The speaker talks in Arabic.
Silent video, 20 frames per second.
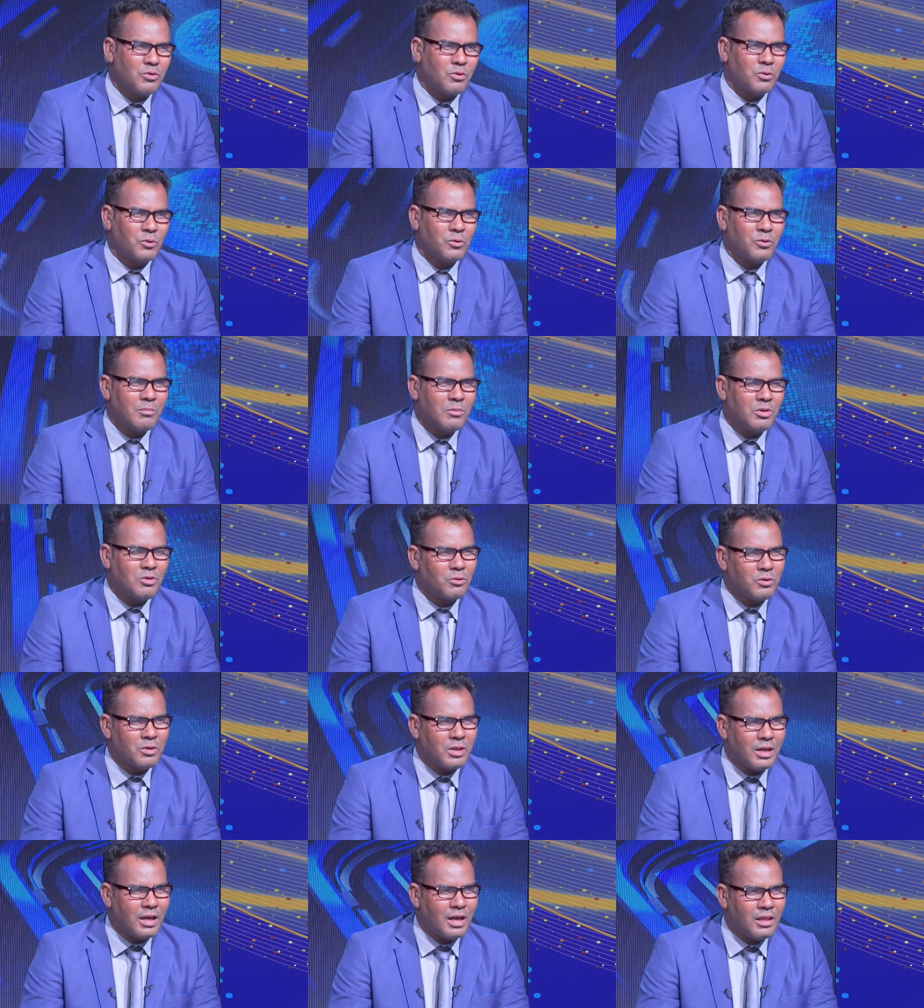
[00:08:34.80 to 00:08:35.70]
شروط من
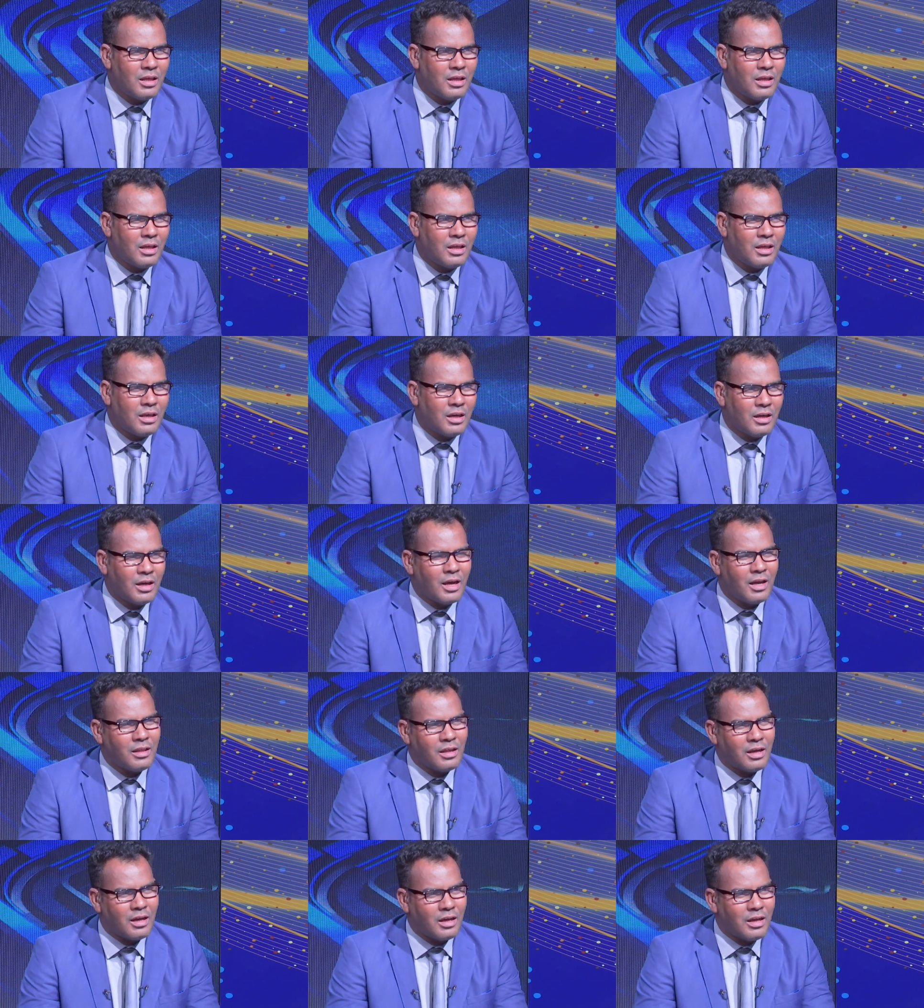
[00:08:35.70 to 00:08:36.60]
شروط هذا
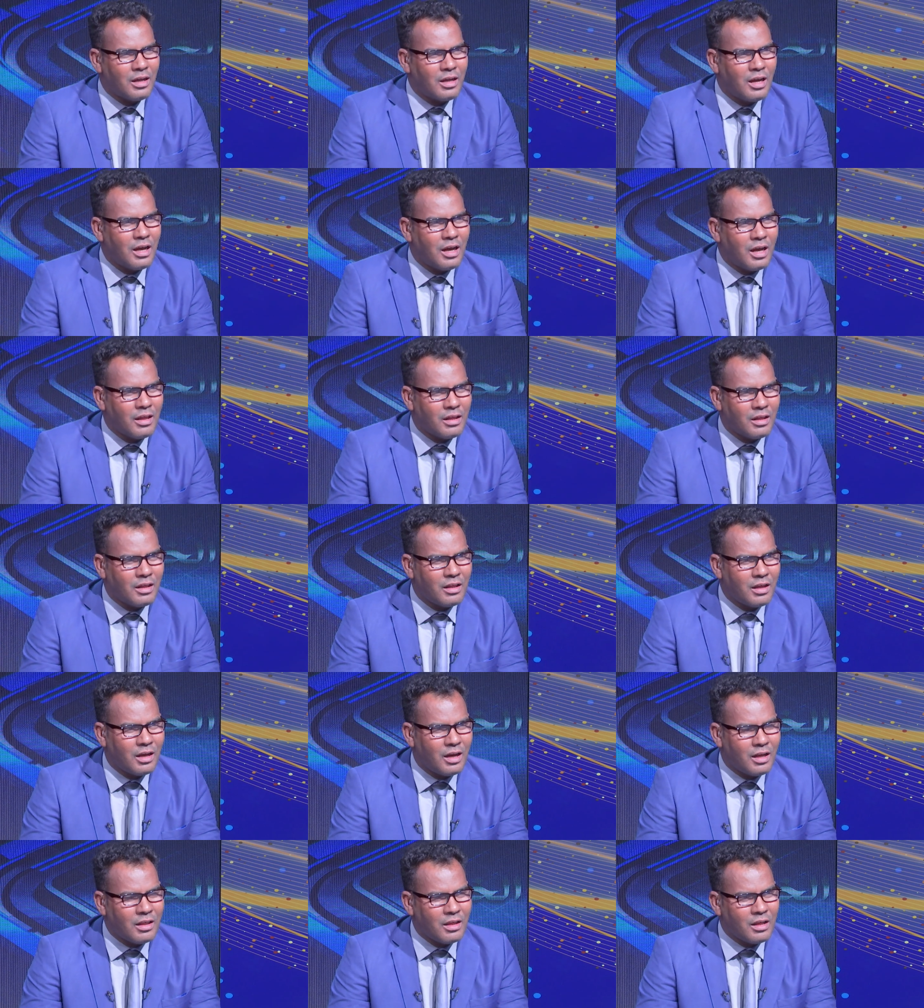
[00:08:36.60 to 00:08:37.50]
هذا هذا,
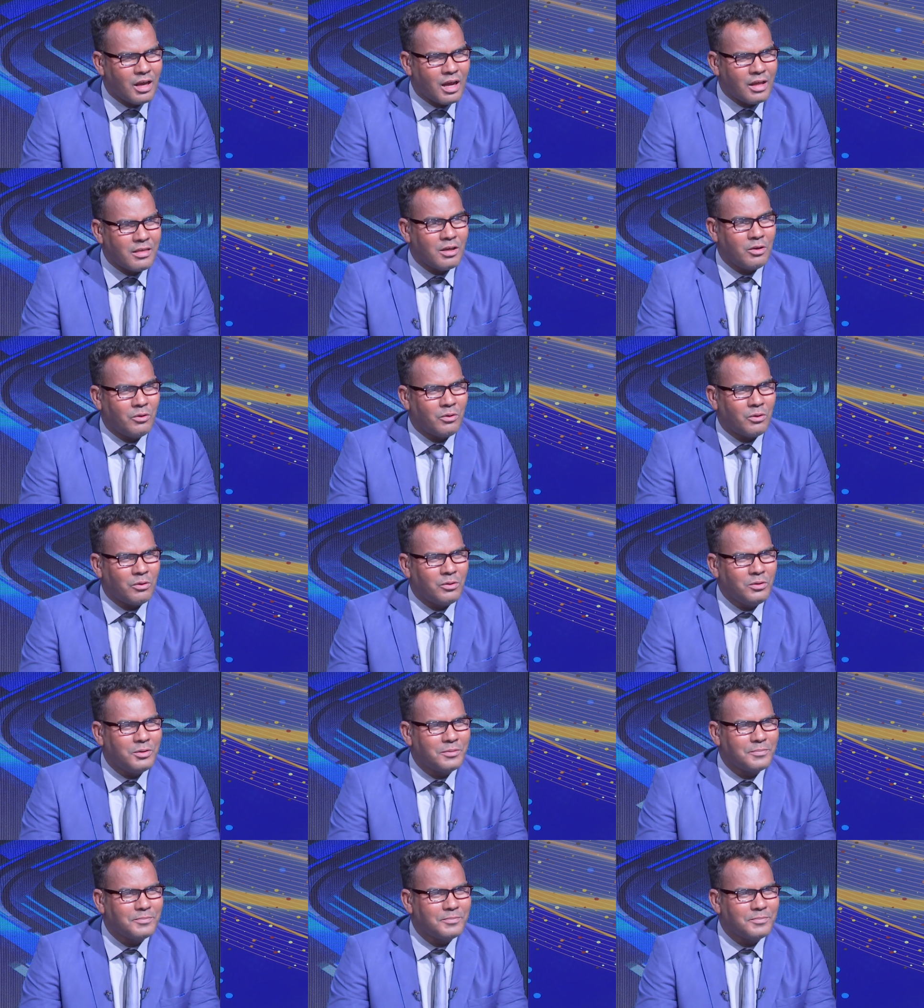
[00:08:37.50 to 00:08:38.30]
هذه العقود؟